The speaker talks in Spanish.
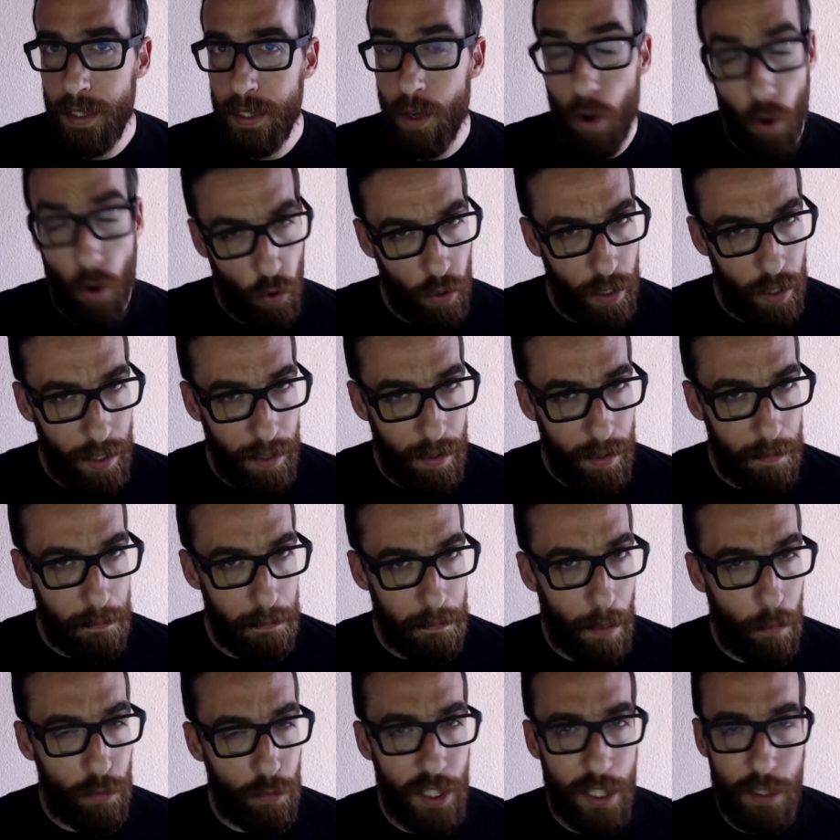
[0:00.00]
Hoy
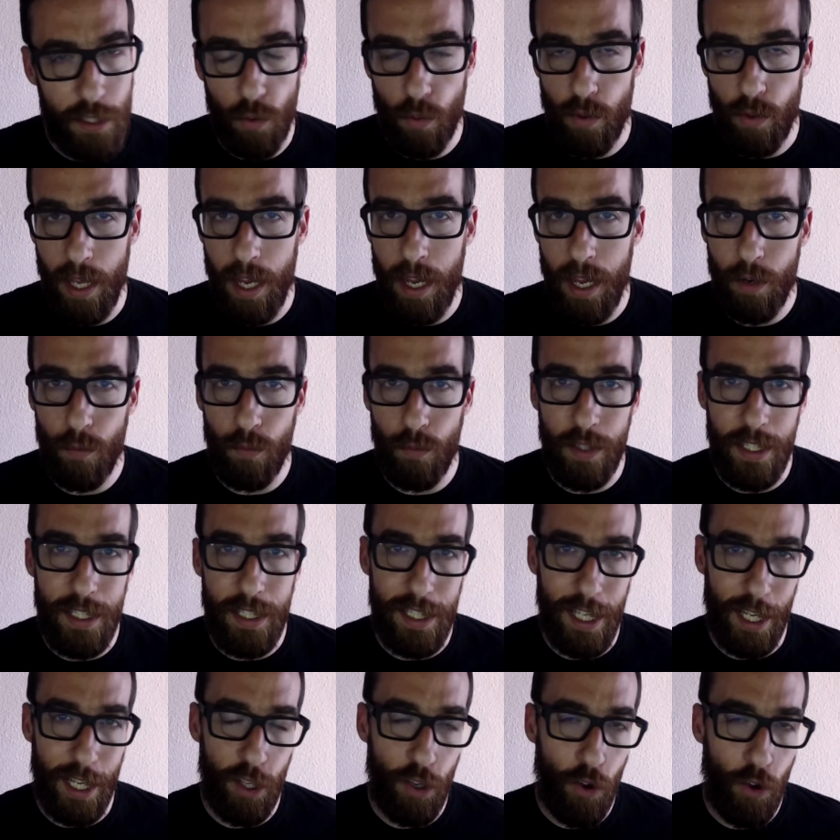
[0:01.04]
vamos a estudiar un
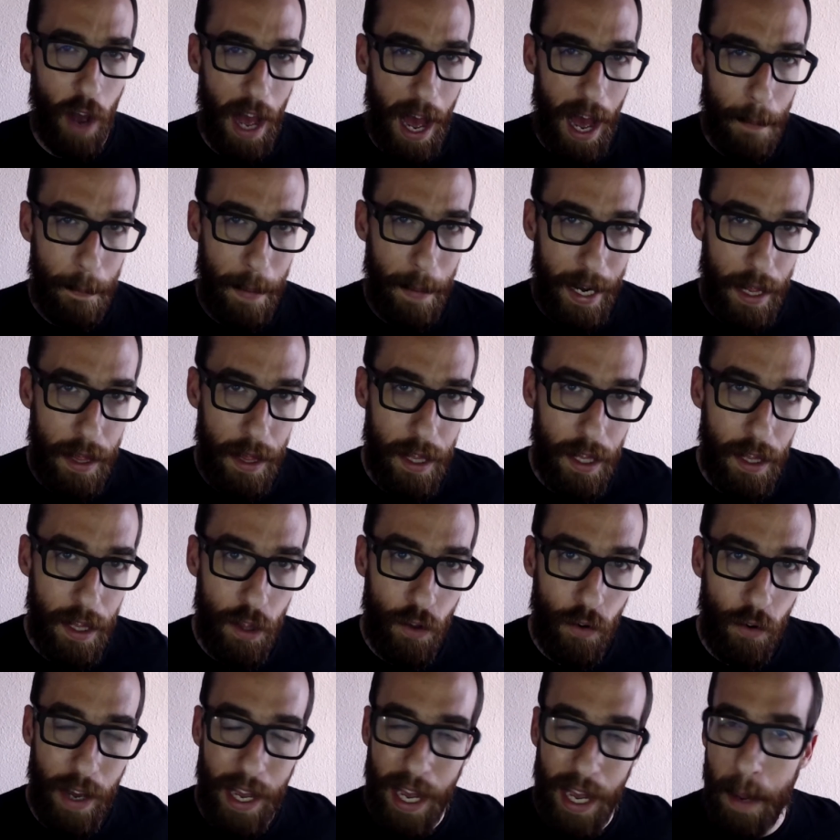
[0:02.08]
diseño
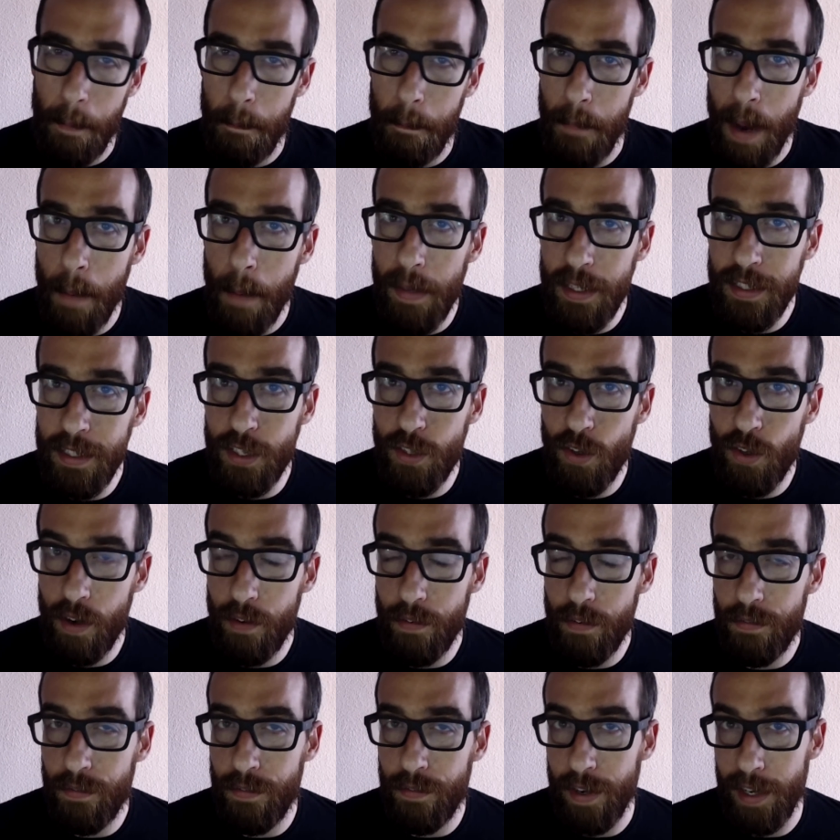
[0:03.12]
aparecido en
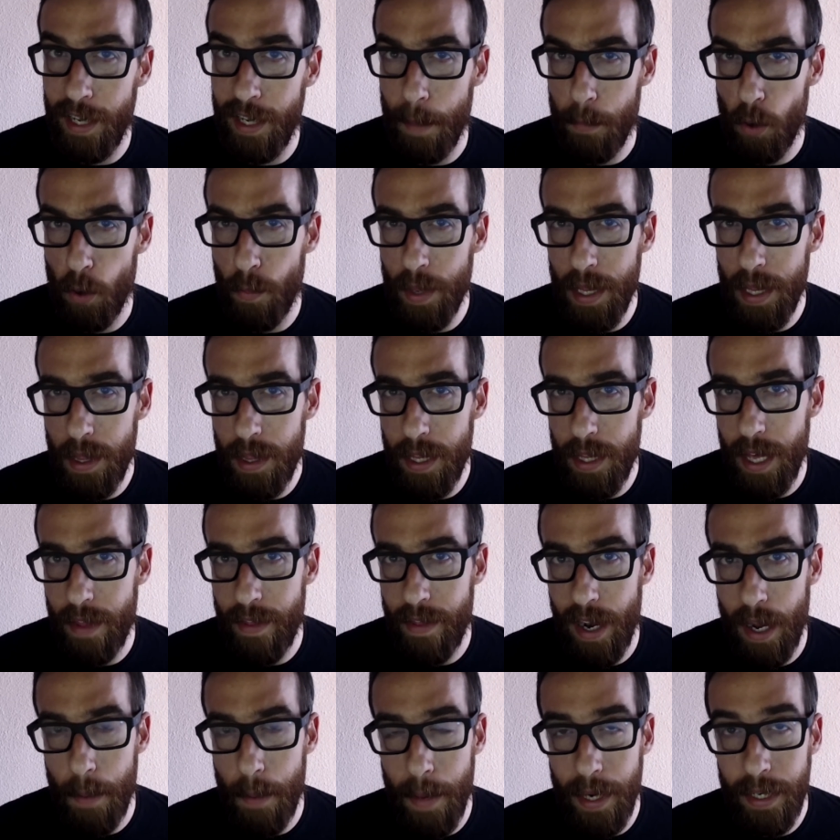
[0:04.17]
Mammensdorf, en la provincia de
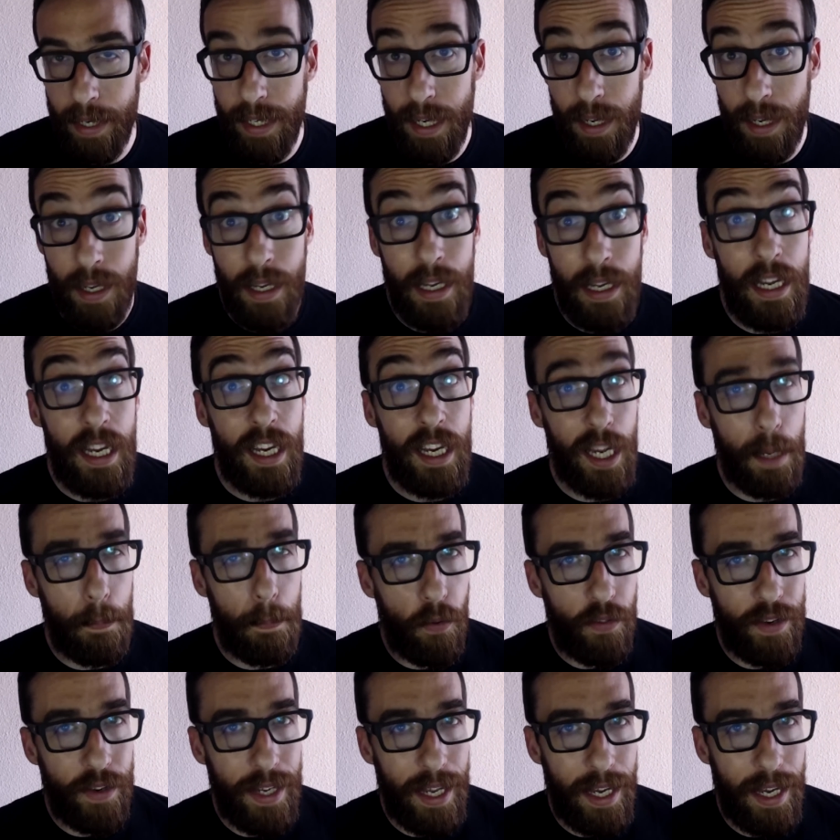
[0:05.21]
Alemania, que
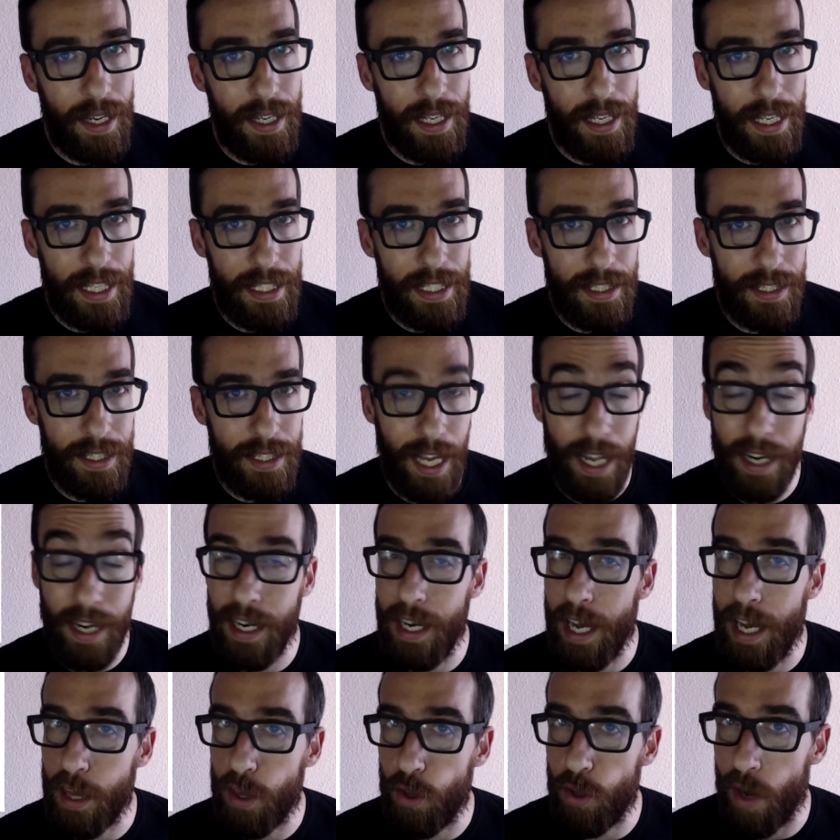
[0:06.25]
podría estar
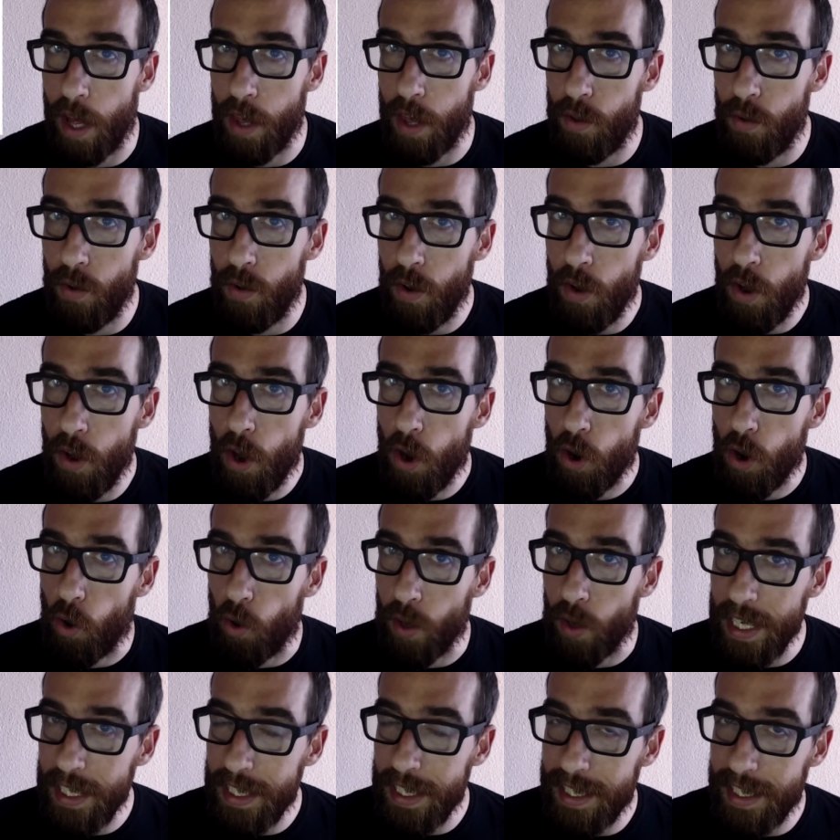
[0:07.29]
relacionado
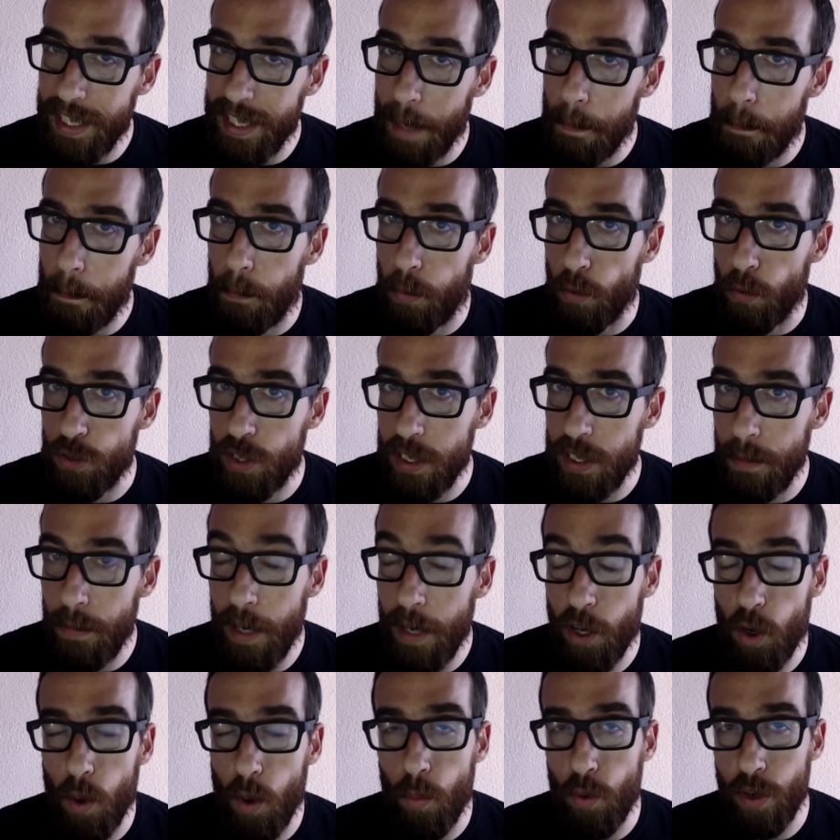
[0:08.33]
con esta
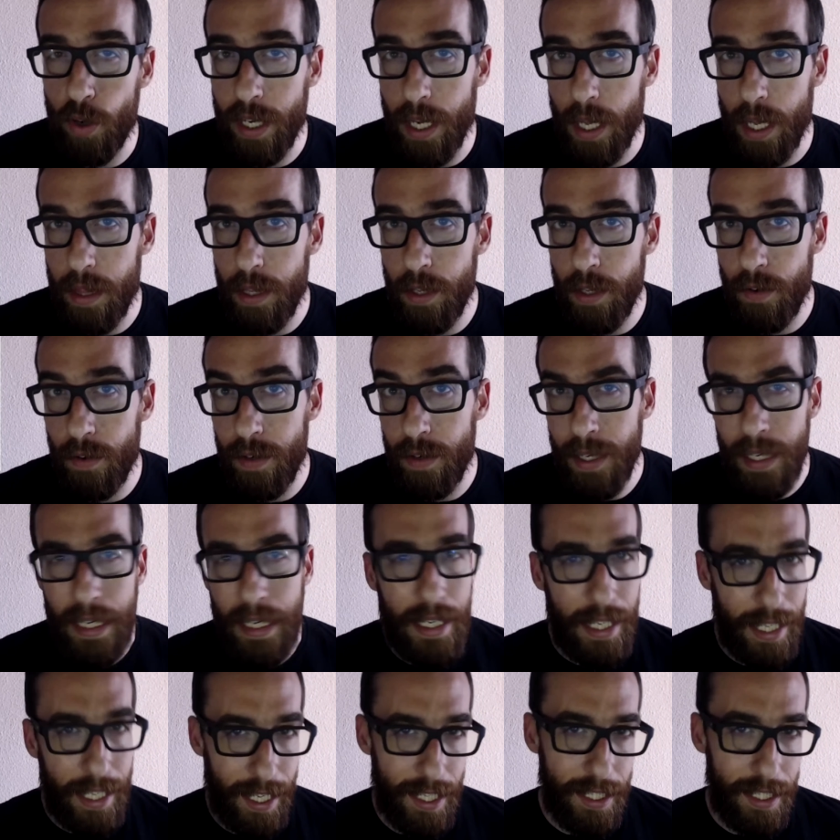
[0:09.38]
posible comunicación.
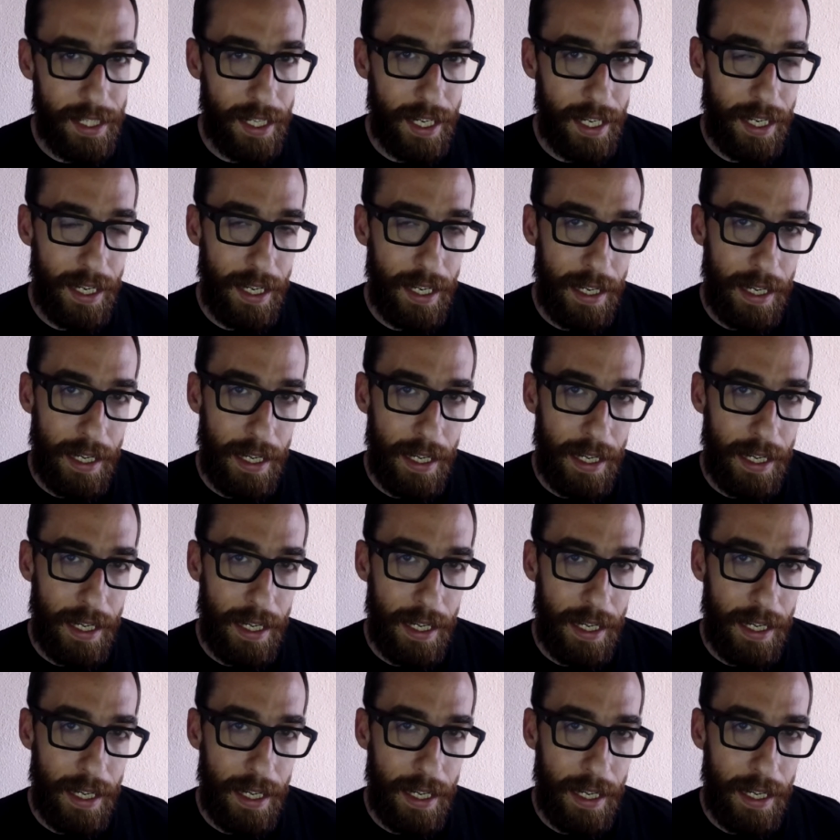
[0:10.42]
Y es que